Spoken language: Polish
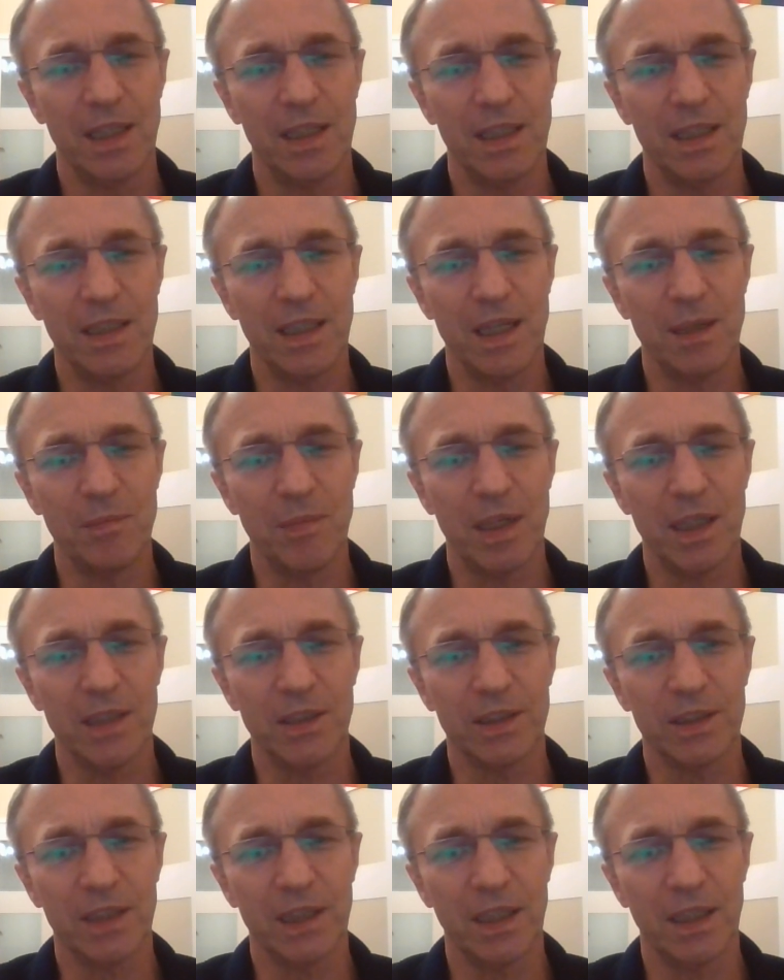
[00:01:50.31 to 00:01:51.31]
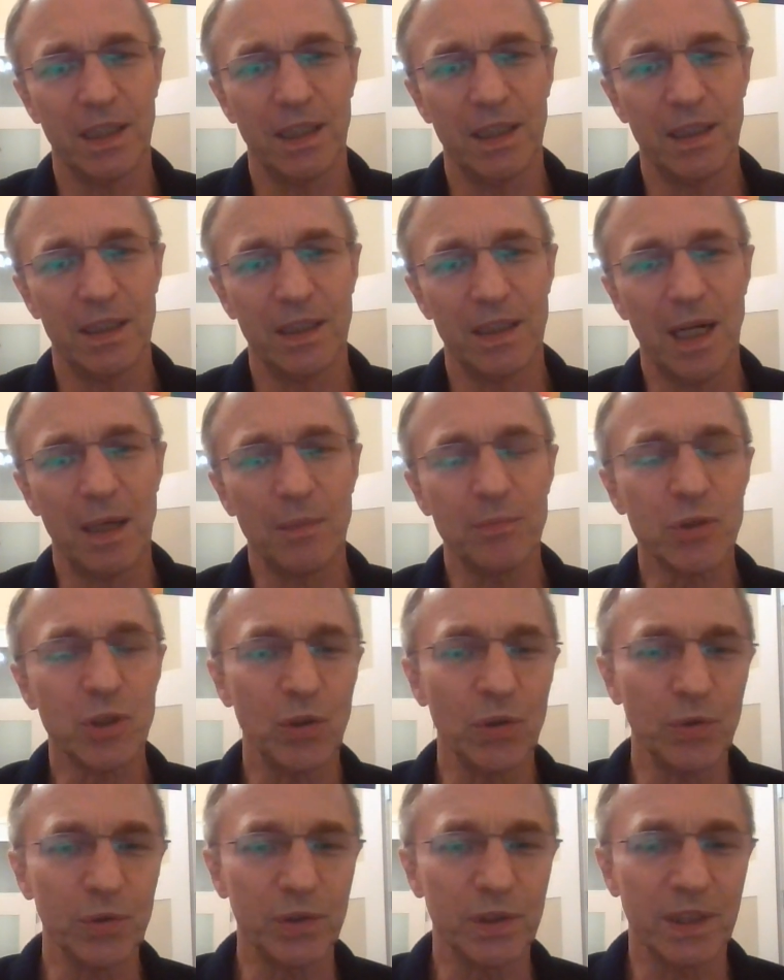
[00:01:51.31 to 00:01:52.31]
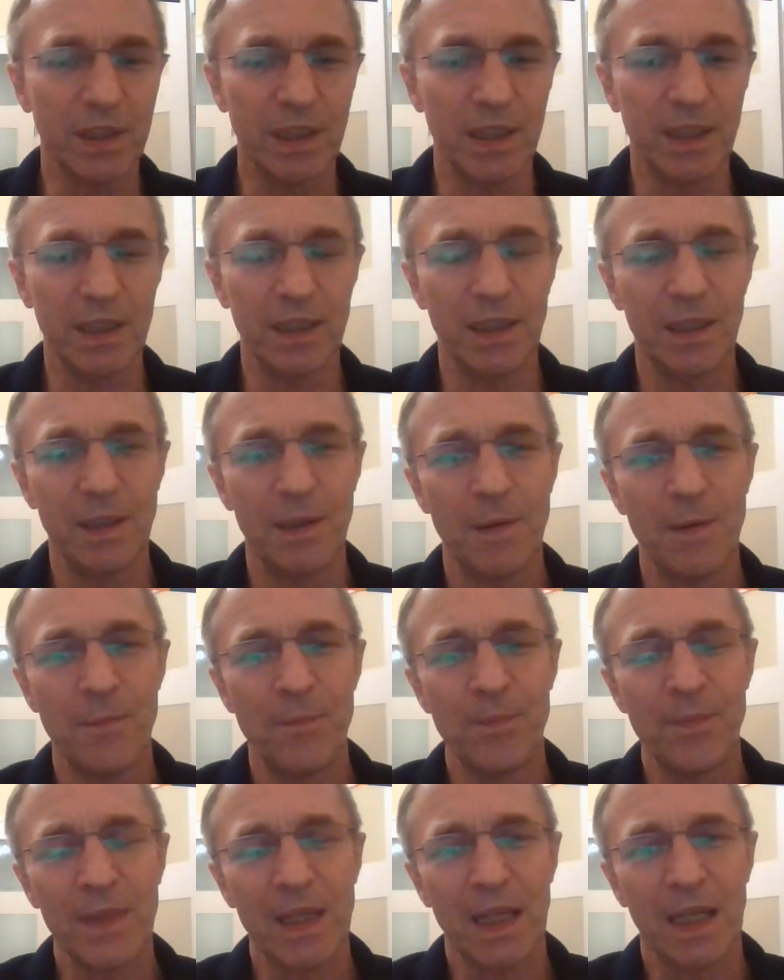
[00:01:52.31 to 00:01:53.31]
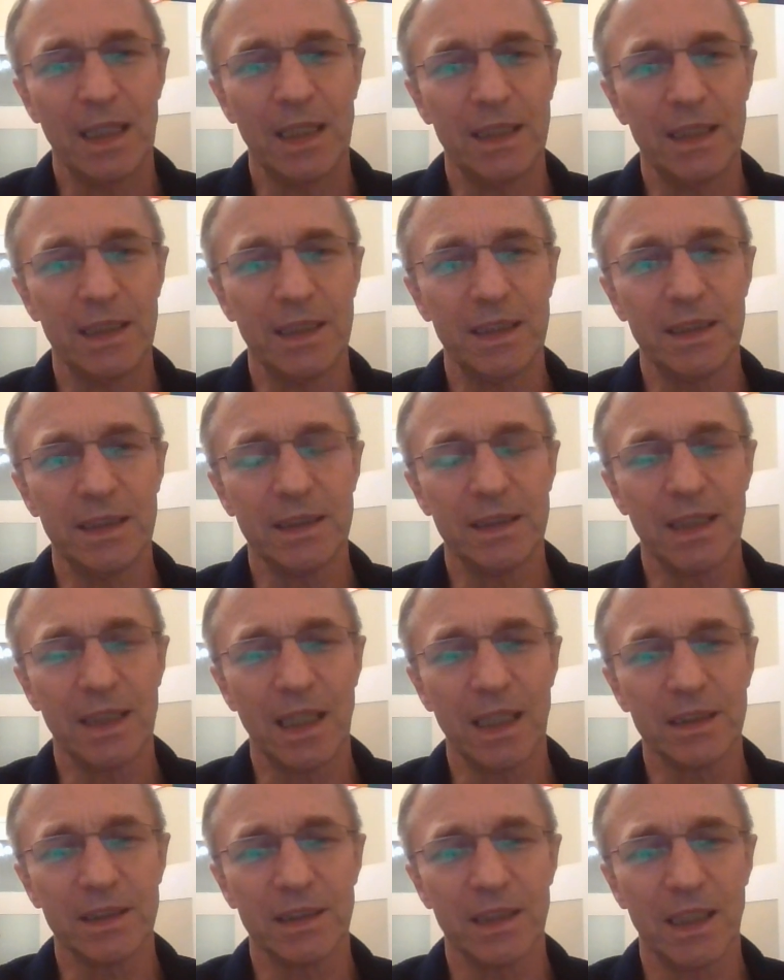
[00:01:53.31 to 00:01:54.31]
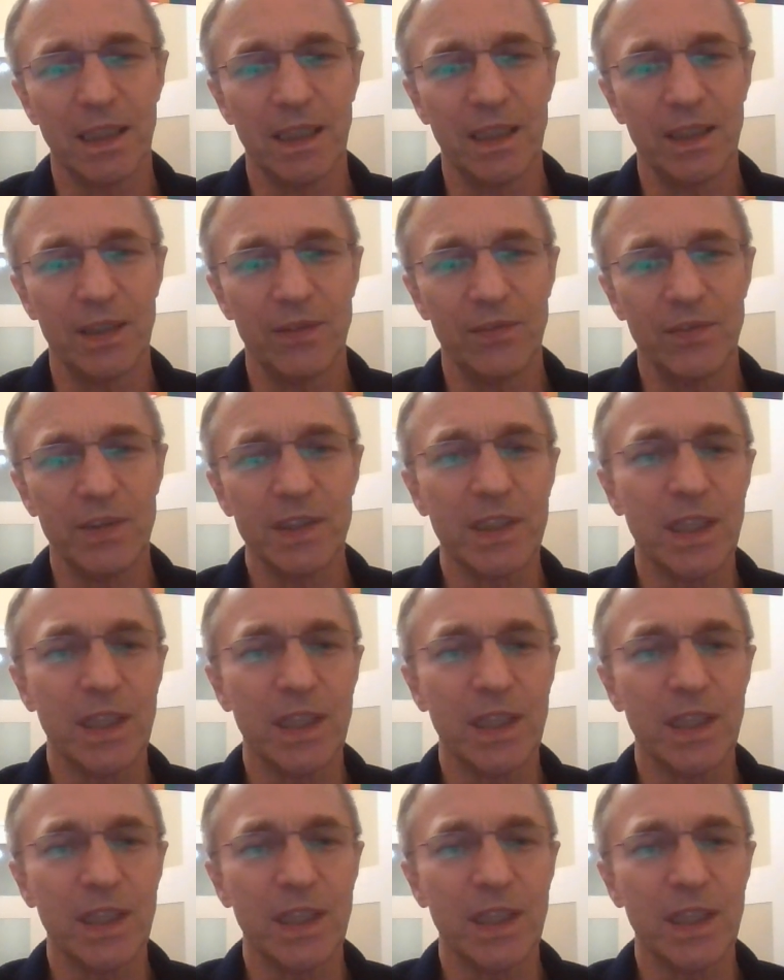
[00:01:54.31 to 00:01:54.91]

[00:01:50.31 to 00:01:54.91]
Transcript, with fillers: E, niemalże absolutnej. E, także